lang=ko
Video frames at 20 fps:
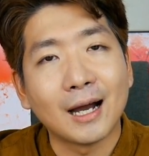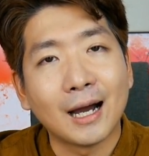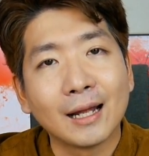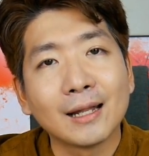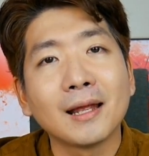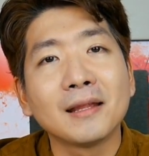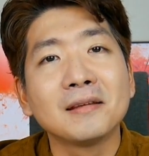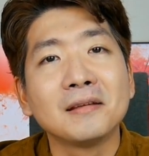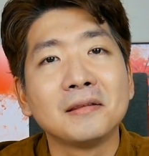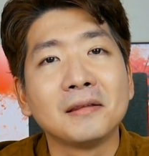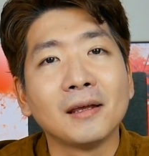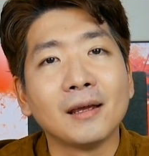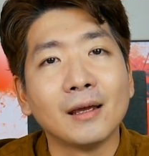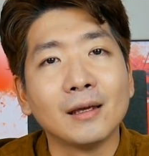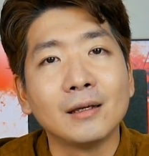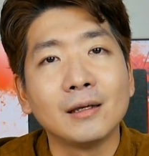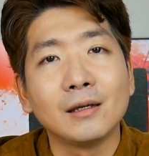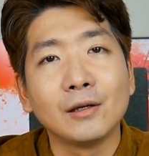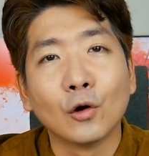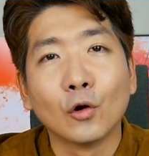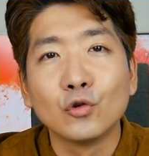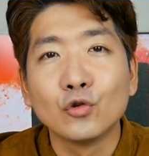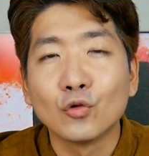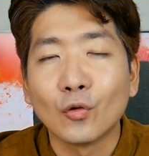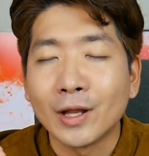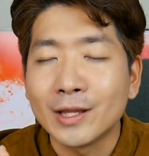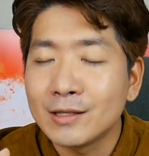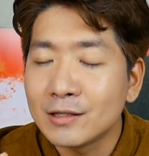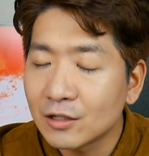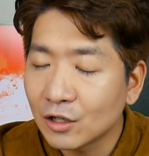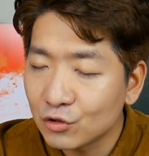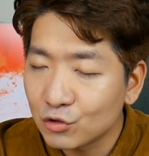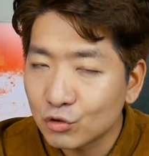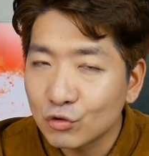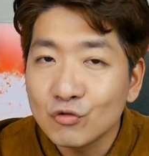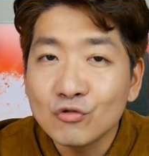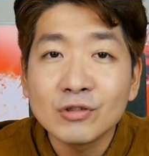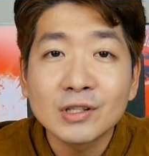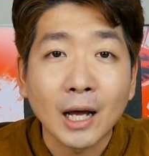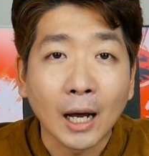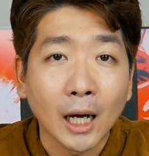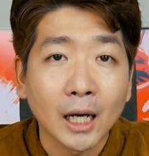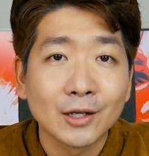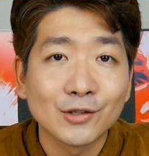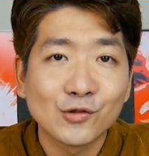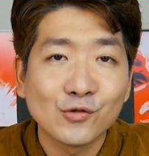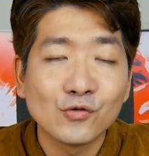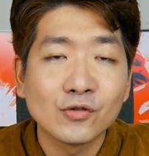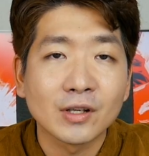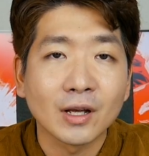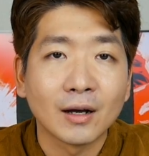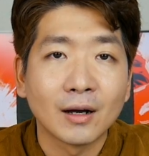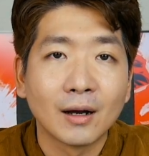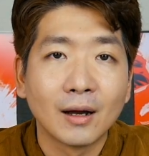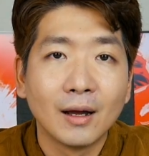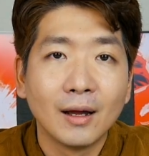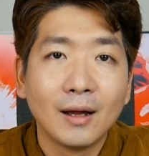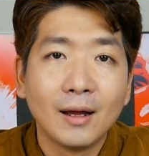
않았는데 이 연휴 완전 순삭 순삭.